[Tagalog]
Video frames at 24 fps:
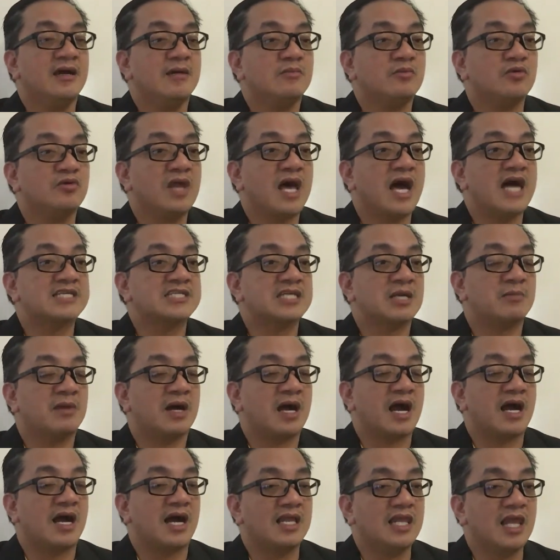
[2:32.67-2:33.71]
mula sa
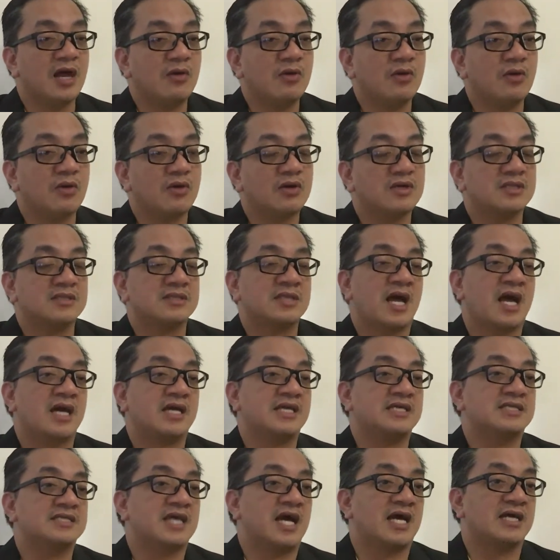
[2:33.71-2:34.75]
mga kalahok ng
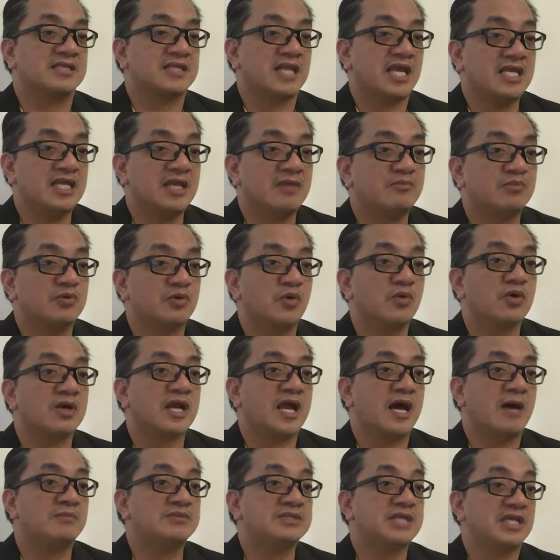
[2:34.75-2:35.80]
isang training
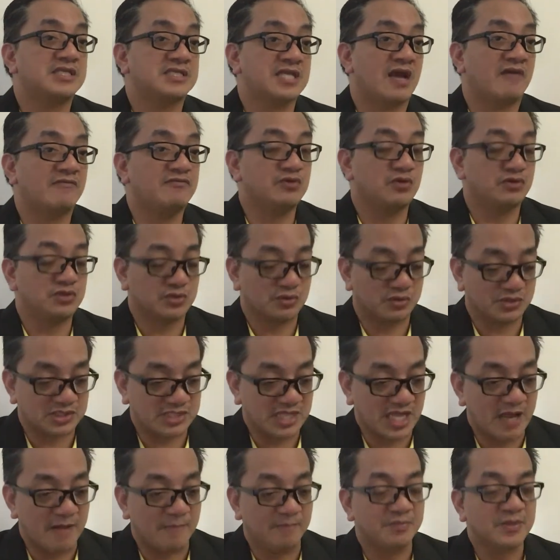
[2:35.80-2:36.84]
program sa isang future
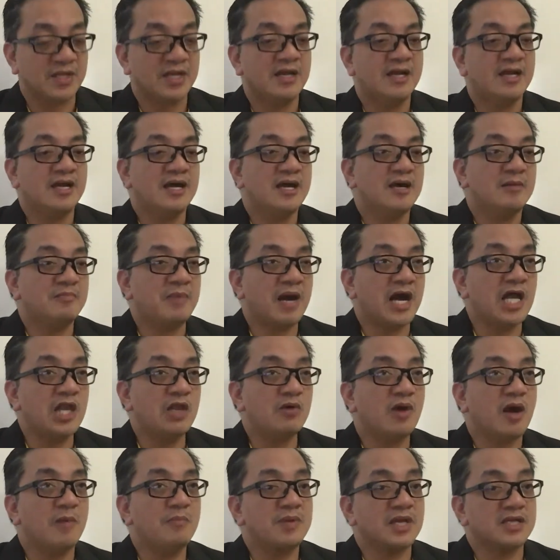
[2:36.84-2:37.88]
slam.
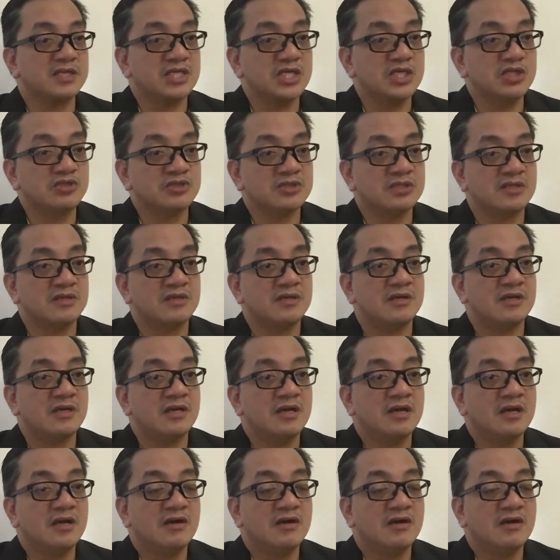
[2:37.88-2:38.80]
Pangalawa, practitioner